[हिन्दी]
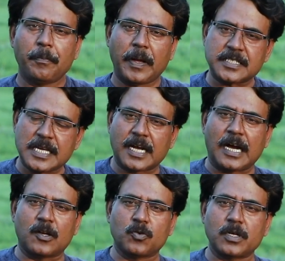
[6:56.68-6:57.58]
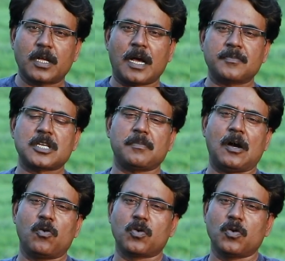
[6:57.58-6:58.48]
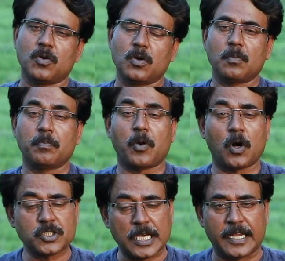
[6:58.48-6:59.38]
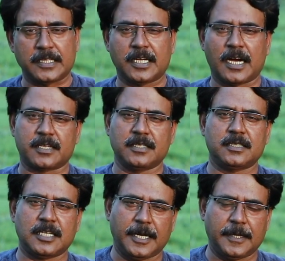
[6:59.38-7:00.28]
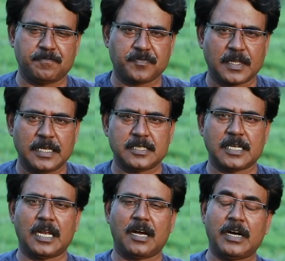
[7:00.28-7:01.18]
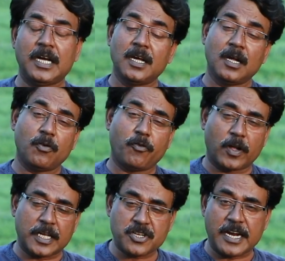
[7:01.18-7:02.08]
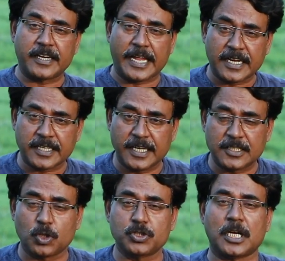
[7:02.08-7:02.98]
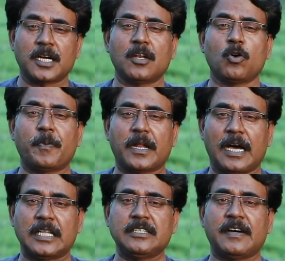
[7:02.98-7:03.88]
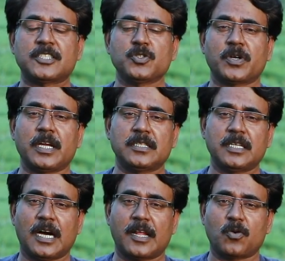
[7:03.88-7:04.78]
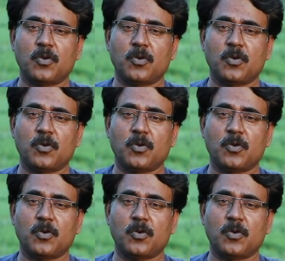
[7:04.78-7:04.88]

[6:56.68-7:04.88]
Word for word: पैसा कानून ग्राम सभाओं को बहुत सारे अधिकार देता है इसके अलावा फॉरेस्ट राइट एक्ट है जो जंगलों पर आदिवासियों के अधिकार